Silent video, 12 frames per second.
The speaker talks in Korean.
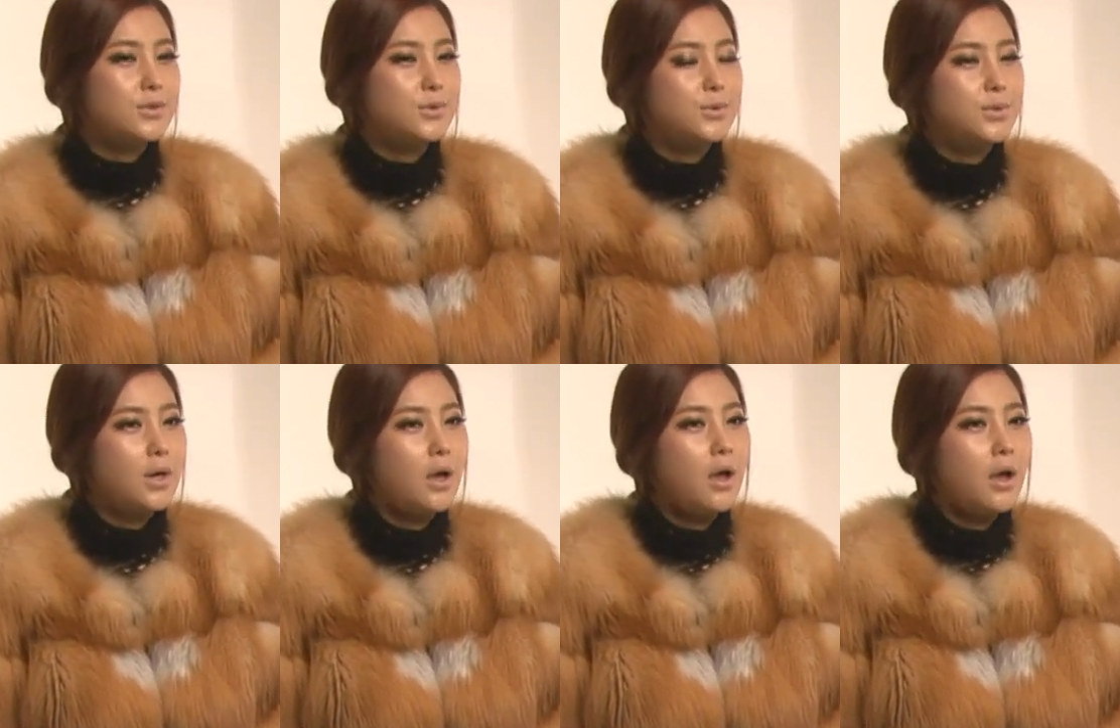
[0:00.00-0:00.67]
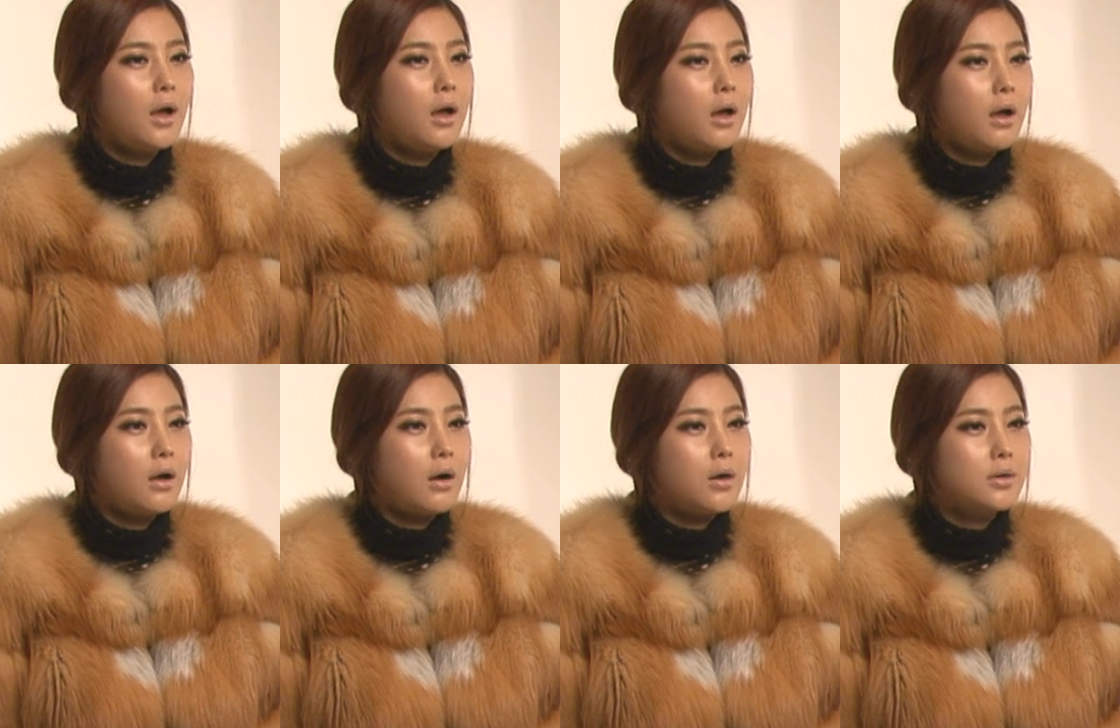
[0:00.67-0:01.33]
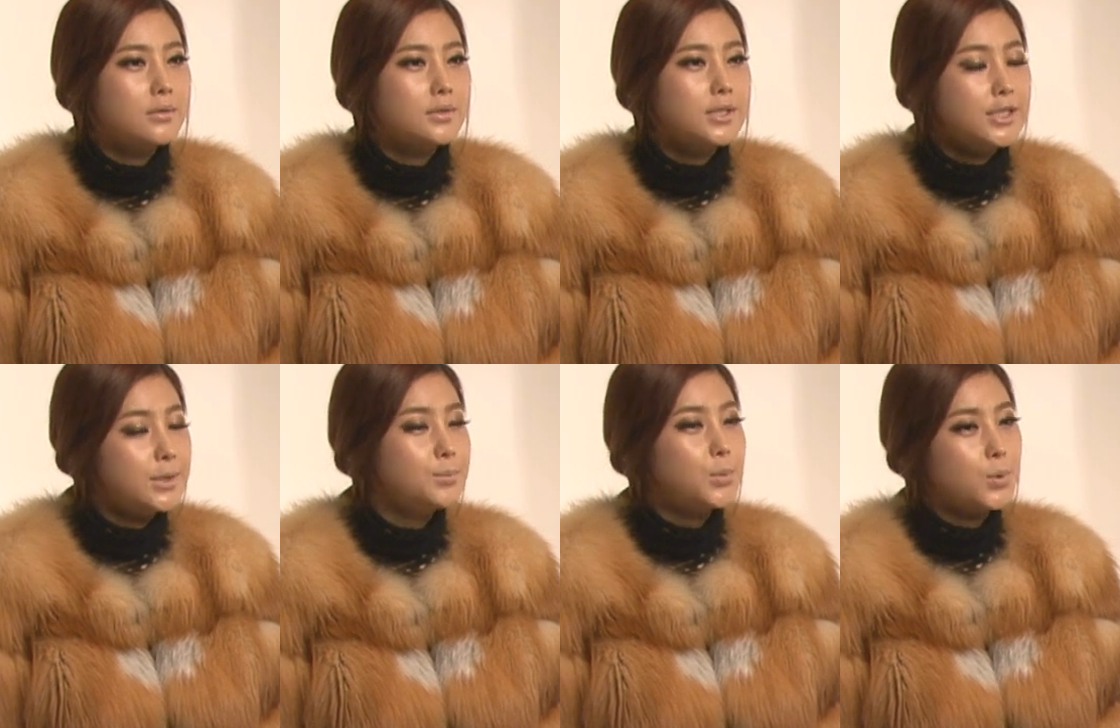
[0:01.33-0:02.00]
그리고 어,
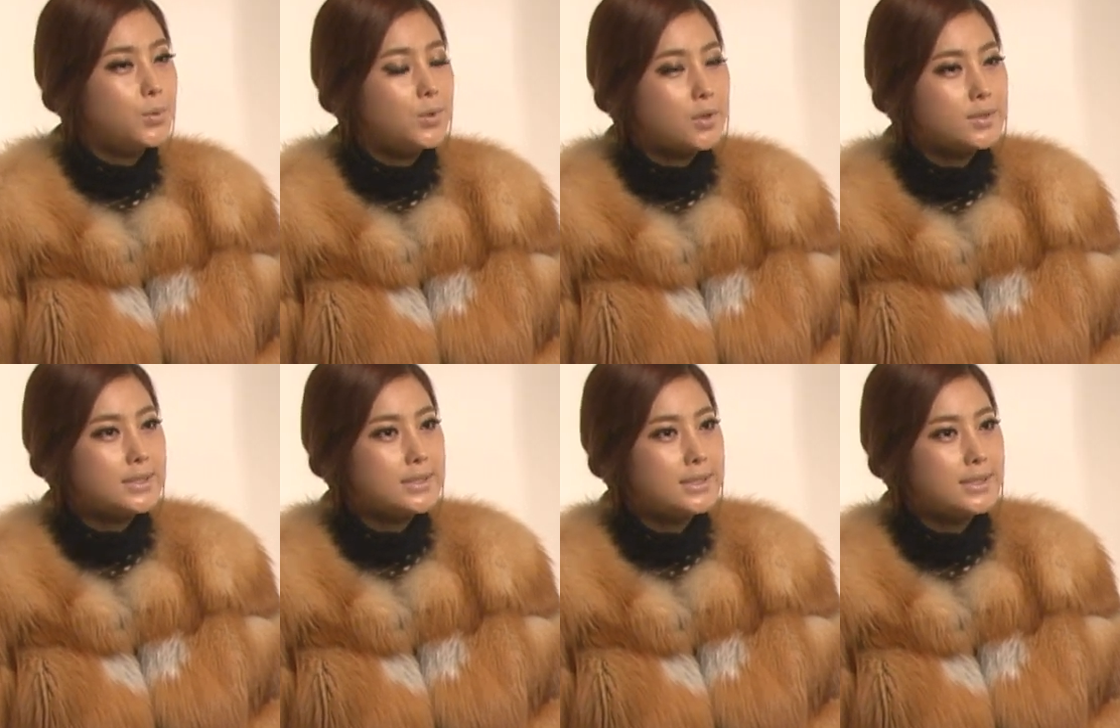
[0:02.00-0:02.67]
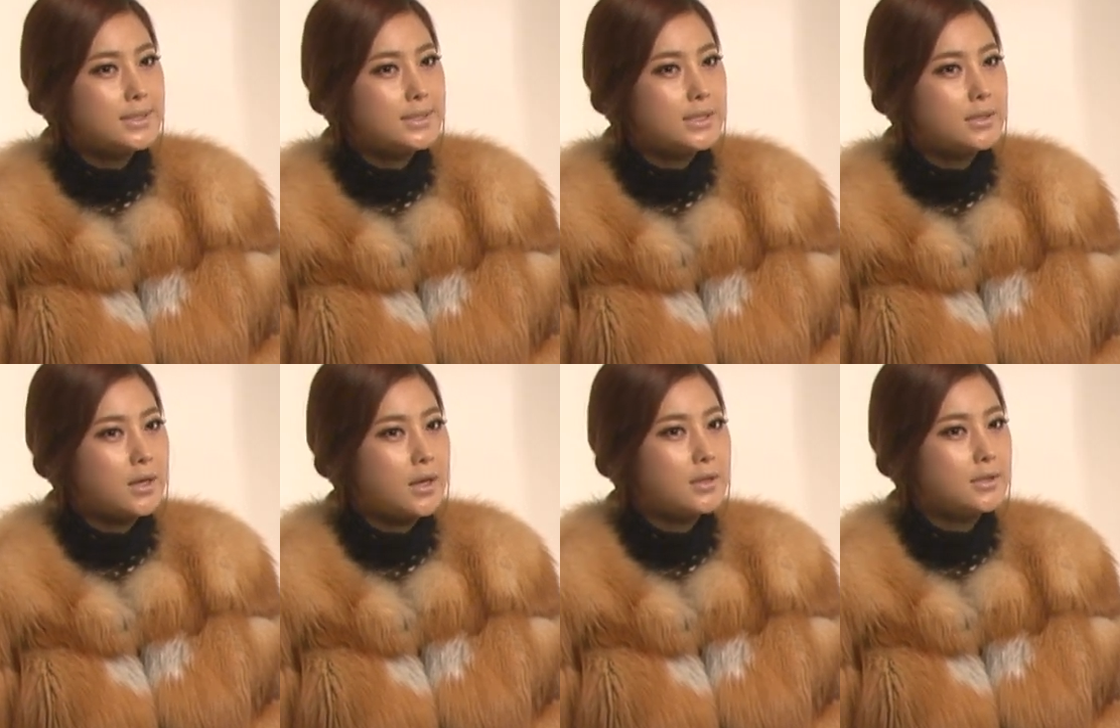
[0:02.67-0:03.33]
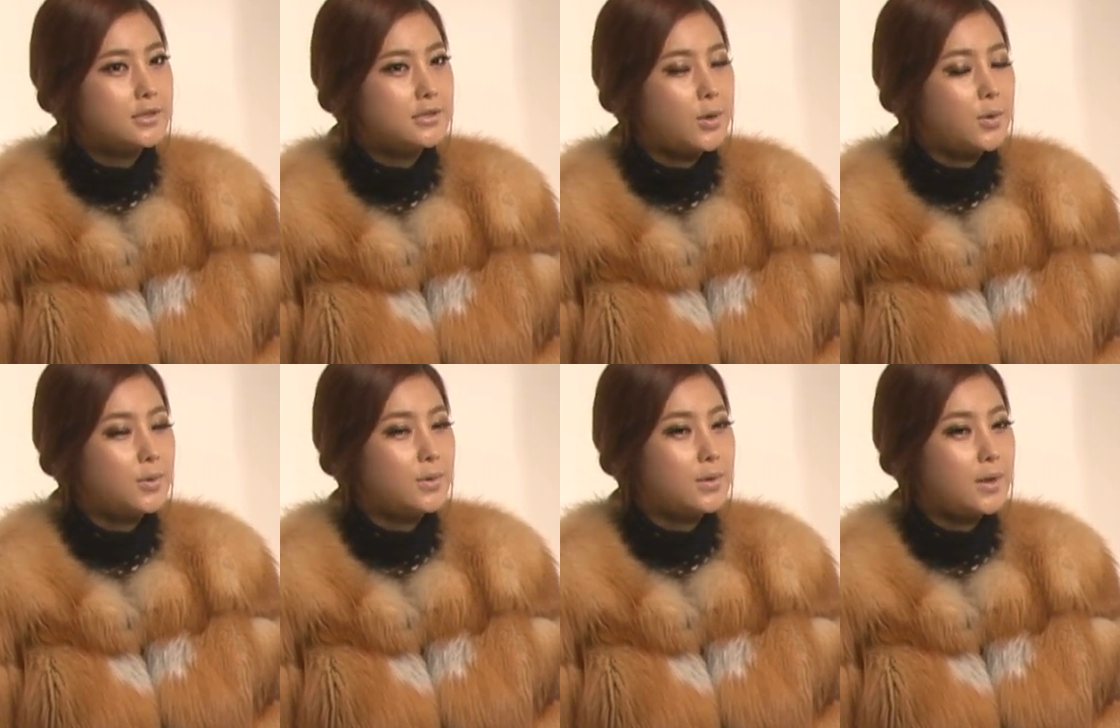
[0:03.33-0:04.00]
그림도 역시 제가
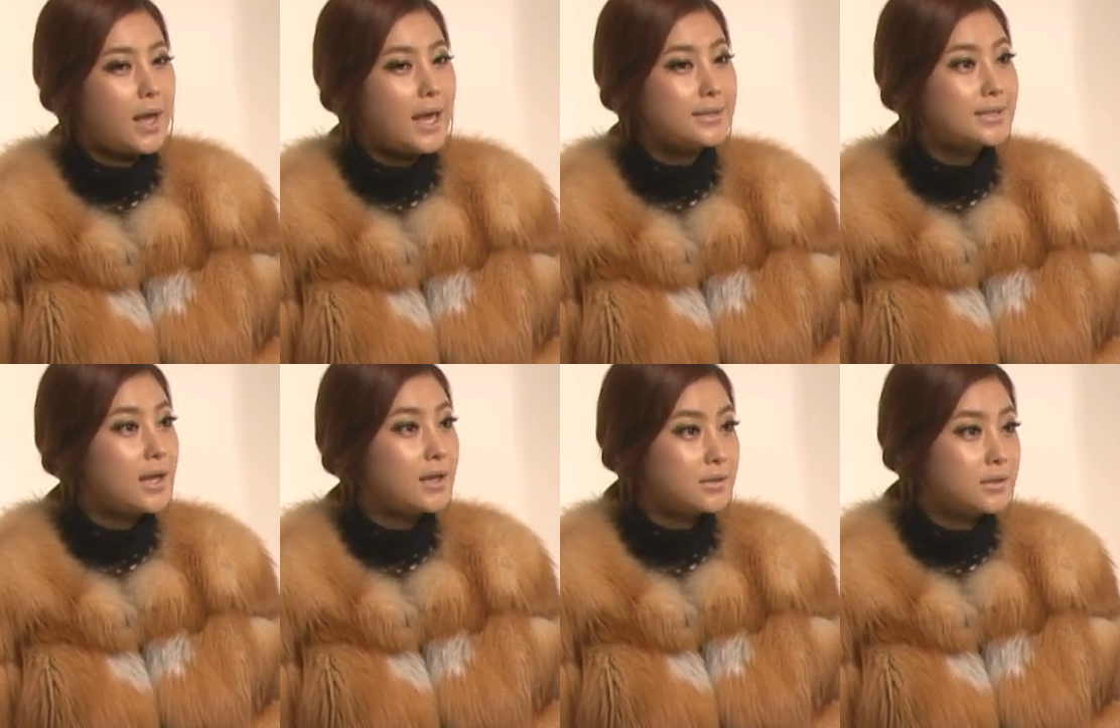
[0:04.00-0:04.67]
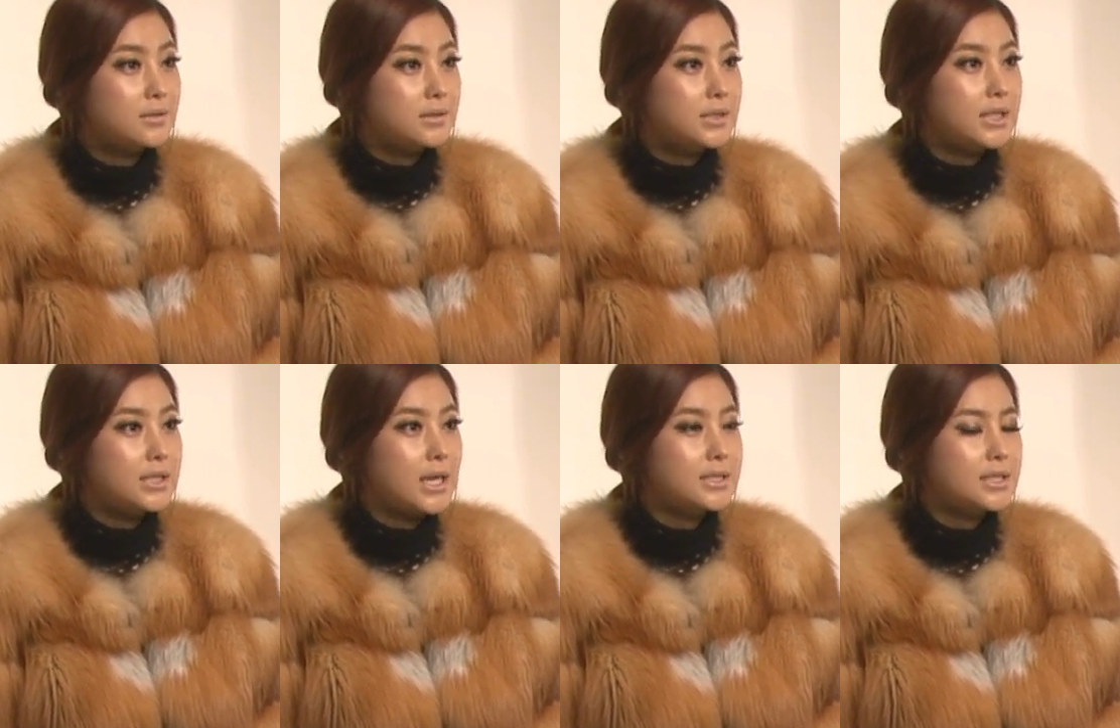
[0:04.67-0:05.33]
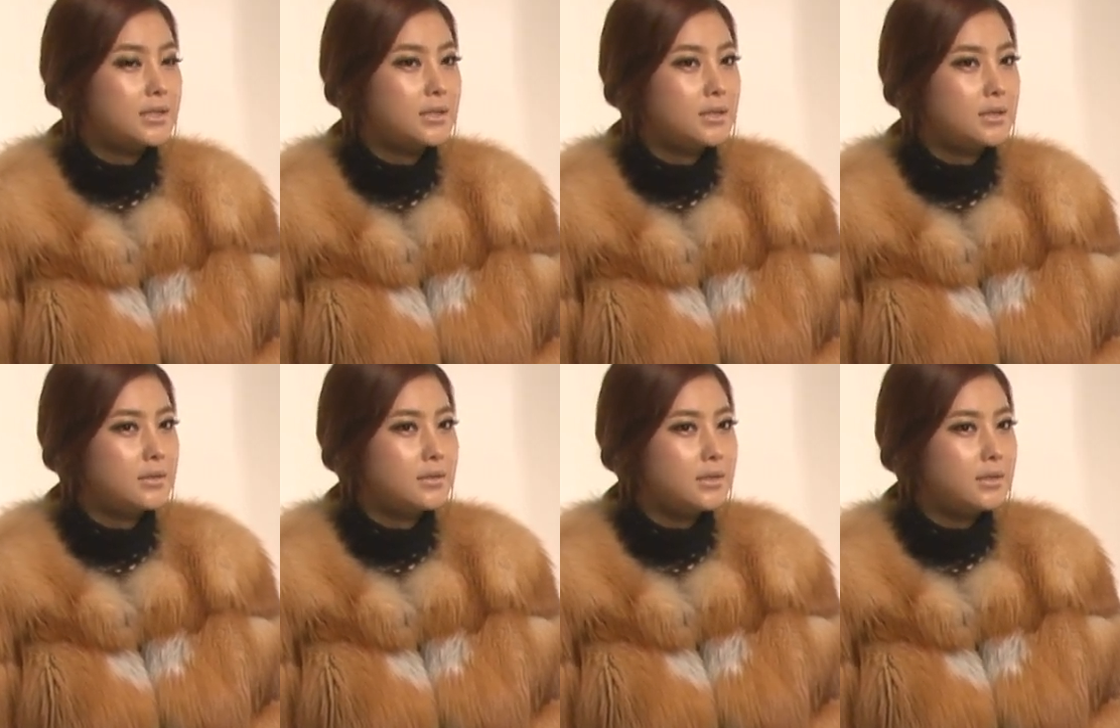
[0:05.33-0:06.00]
어, 항상 제
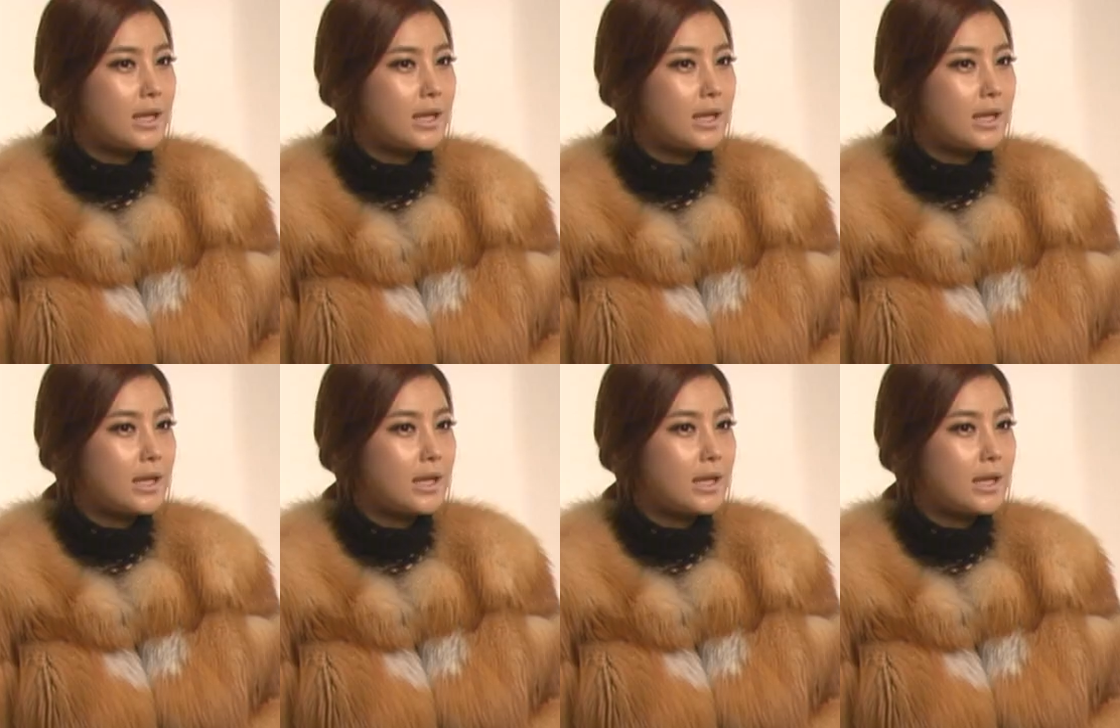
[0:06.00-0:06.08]
자신이